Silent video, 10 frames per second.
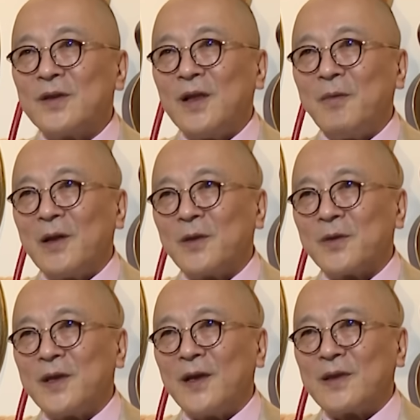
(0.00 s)
レベル
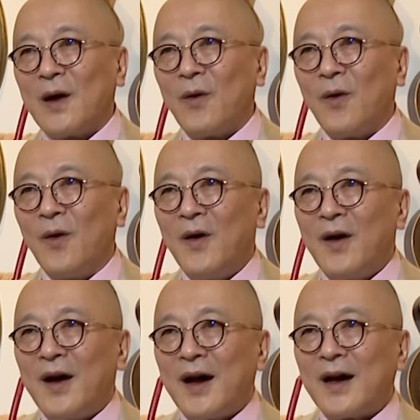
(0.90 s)
のデータを
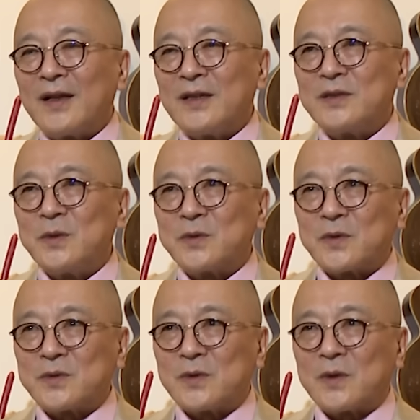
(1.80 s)
あれしよう
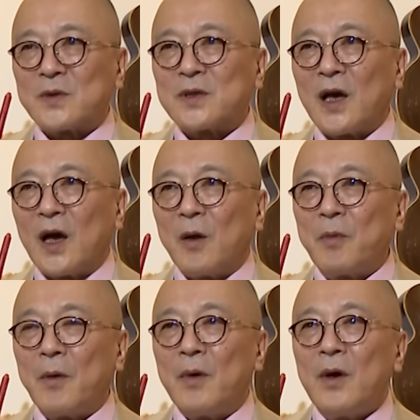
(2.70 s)
とするとさやっ
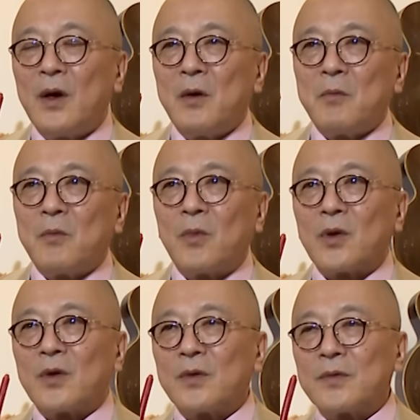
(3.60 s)
ぱ
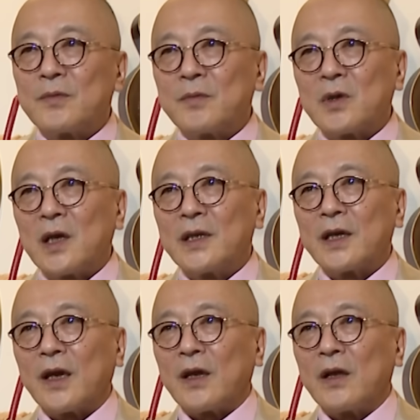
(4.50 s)
ももらわ
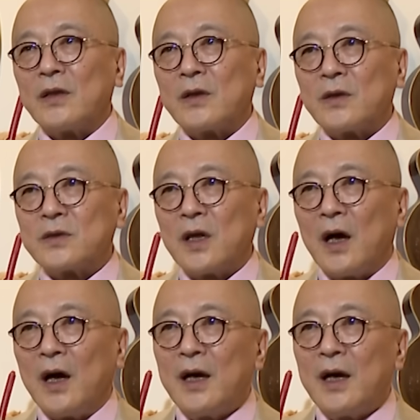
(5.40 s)
なきゃいけないんだけどさ